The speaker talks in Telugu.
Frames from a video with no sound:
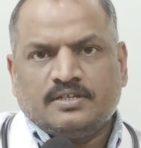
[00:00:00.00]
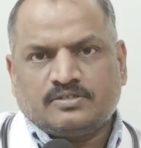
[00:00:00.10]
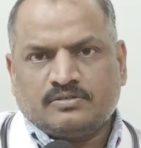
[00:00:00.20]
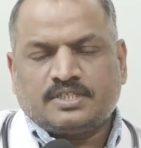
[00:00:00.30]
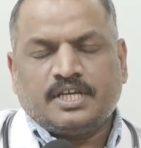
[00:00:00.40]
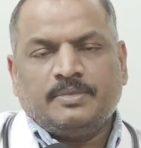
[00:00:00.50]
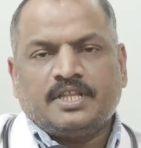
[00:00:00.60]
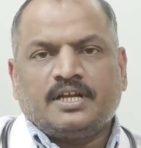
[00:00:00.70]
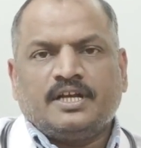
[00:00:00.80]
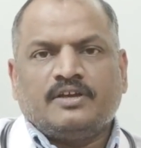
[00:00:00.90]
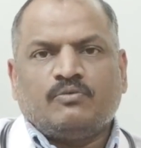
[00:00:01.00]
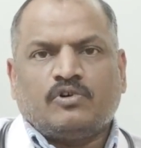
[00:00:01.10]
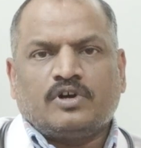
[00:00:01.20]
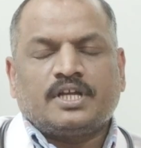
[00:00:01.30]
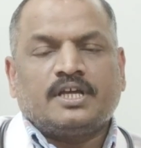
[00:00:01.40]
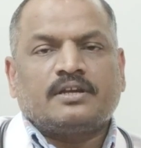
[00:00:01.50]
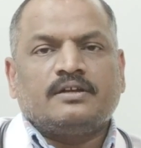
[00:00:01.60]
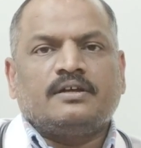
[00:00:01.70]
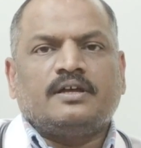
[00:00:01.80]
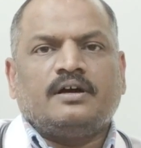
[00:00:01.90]
సో సేమ్ ఇదేనండి వాటర్
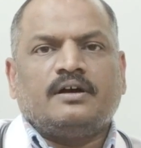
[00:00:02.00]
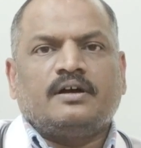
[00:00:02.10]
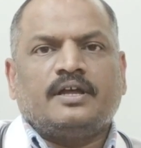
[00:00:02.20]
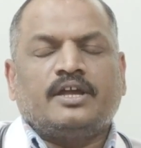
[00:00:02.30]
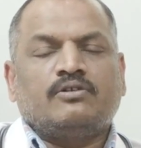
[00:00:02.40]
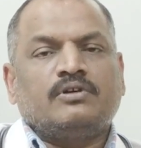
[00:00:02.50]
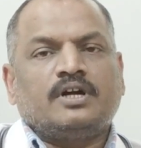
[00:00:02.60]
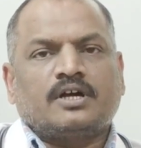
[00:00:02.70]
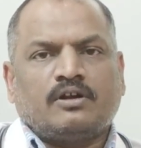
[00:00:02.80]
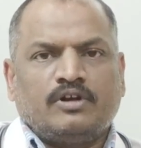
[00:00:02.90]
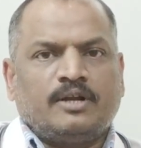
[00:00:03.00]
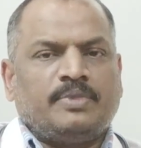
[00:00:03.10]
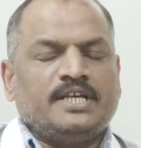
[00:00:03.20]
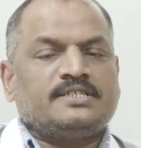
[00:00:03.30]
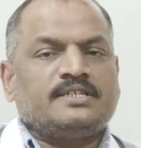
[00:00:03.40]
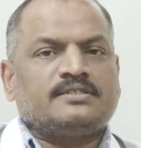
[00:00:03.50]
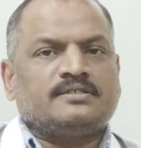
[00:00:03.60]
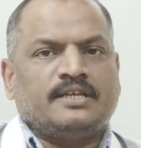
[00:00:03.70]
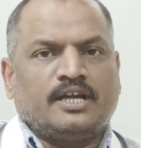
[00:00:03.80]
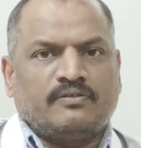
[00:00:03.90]
uh, ఎక్కువగా క్రౌడెడ్ ప్లేసెస్
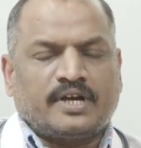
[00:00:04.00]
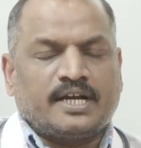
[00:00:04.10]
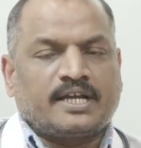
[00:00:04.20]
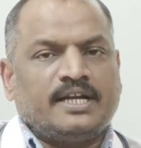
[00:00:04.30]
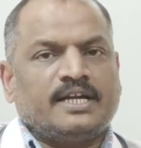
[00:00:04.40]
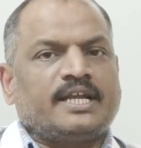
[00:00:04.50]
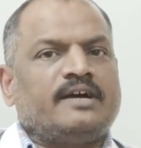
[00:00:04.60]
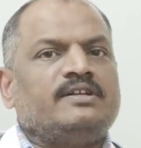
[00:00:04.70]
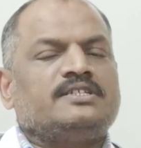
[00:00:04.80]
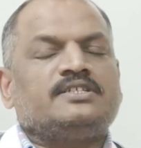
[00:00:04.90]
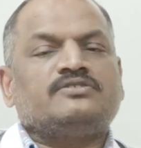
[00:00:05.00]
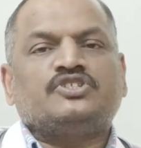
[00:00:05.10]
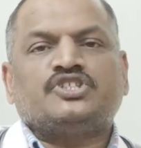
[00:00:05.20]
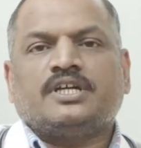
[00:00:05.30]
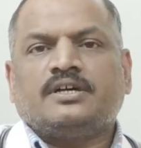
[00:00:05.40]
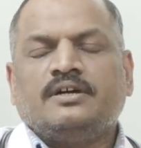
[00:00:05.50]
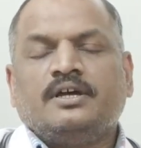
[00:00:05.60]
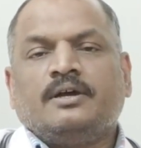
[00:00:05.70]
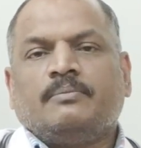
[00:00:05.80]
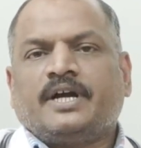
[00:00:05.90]
ఎక్కువ ఎక్కడికైనా ట్రావెల్ చేసి వచ్చిన
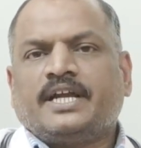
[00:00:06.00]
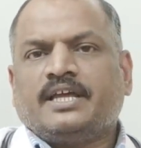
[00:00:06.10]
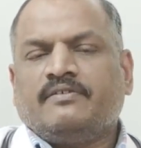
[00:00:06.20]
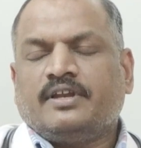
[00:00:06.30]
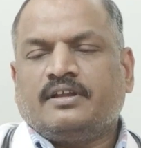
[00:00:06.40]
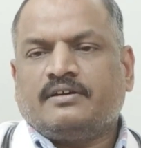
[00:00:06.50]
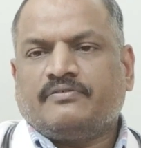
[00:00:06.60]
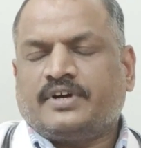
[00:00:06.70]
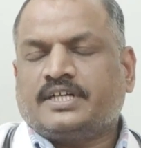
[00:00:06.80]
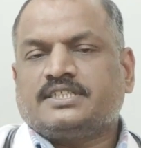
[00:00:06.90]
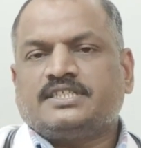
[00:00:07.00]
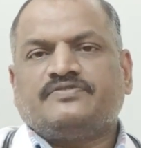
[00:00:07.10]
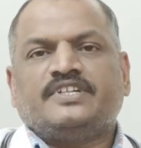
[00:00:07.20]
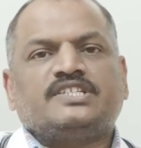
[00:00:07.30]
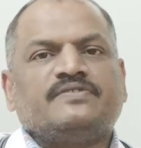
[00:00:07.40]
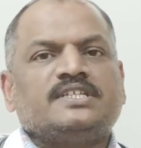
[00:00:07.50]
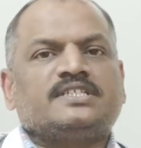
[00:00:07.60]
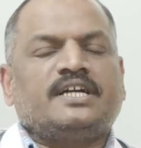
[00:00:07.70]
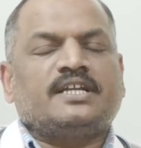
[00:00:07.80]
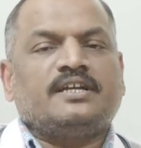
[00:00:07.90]
బయట ఏవైనా ఫంక్షన్స్
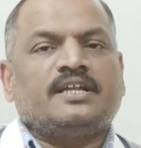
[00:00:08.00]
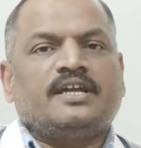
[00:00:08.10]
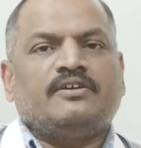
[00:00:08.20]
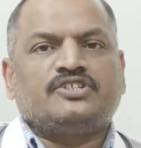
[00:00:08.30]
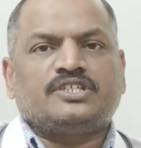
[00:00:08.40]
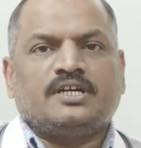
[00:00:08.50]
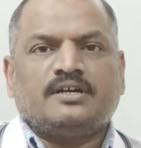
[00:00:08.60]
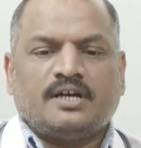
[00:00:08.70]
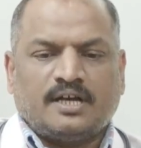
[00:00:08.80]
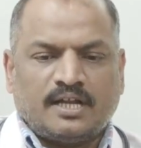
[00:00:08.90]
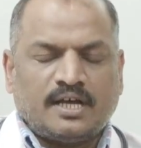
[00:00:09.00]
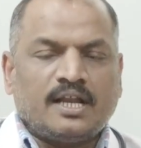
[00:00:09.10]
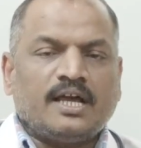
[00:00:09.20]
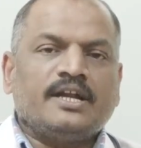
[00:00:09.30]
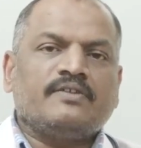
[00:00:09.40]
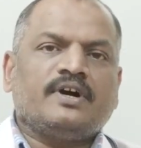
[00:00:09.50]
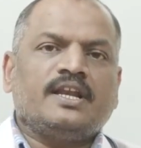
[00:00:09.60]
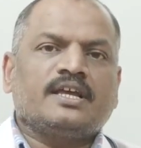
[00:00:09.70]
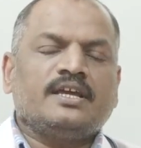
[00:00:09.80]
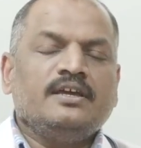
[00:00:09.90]
ఫెస్టివల్స్కి అటెండ్ అయ్యి వచ్చిన అలాంటి
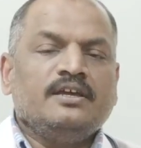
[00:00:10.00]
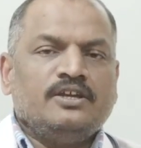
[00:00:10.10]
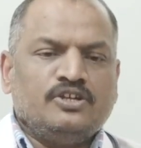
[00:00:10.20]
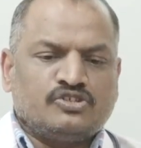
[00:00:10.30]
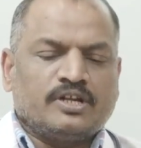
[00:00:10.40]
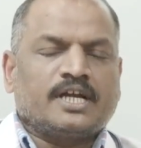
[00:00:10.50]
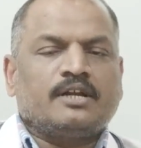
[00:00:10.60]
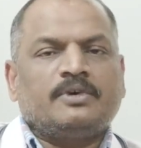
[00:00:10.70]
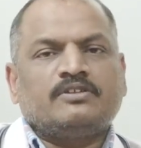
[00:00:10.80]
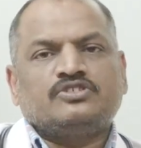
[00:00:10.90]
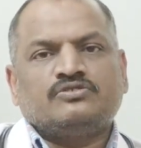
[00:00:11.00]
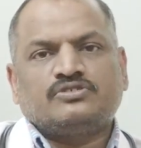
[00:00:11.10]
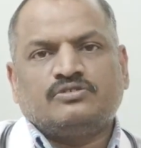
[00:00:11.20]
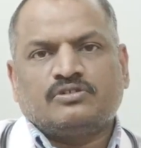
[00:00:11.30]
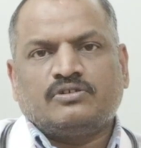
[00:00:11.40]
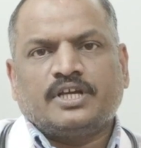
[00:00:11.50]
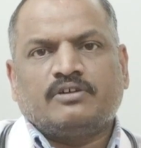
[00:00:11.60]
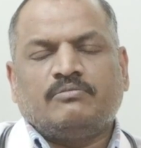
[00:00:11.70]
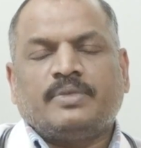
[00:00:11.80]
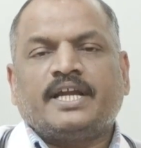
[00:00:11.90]
వాళ్ళకి యూజువల్గా ఇక్కడ మనం చూస్తున్నది కూడా
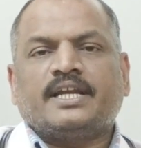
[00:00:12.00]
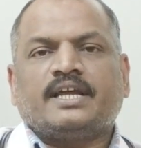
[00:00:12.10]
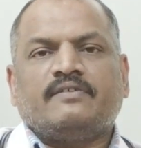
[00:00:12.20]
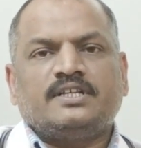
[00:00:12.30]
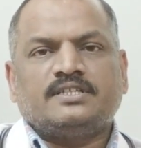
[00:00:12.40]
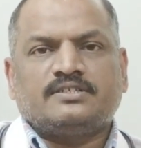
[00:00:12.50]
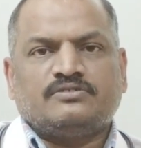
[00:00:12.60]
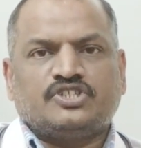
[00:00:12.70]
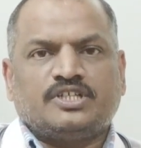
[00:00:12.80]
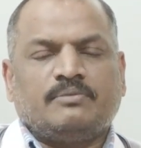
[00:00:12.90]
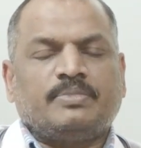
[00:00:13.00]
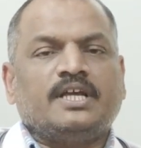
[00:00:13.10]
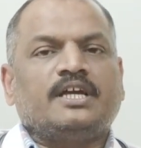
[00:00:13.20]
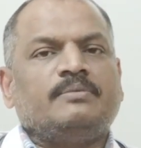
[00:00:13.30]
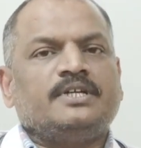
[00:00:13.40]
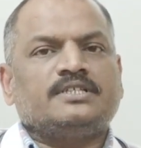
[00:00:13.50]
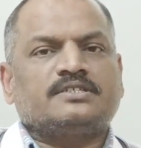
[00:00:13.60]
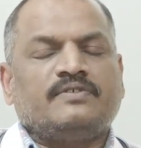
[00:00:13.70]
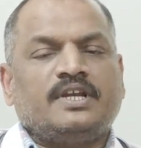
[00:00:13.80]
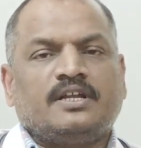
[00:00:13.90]
ఎక్కువ బయట ట్రావెల్ చేసి వచ్చిన
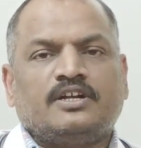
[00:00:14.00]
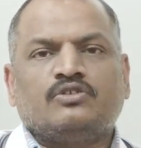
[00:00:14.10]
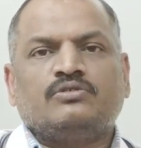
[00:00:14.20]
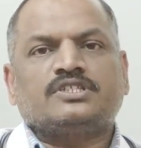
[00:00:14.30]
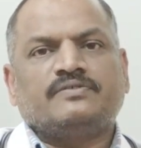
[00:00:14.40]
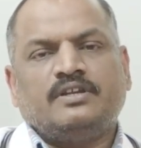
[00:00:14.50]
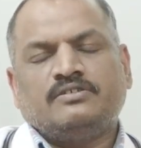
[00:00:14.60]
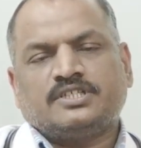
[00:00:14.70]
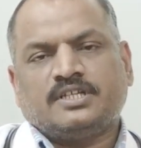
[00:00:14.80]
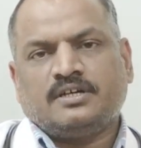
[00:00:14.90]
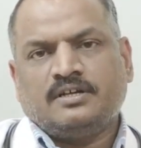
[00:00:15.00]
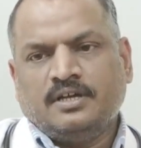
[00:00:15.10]
పిలిగ్రిమేజెస్కి వెళ్ళిన టూర్స్కి వెళ్ళొచ్చిన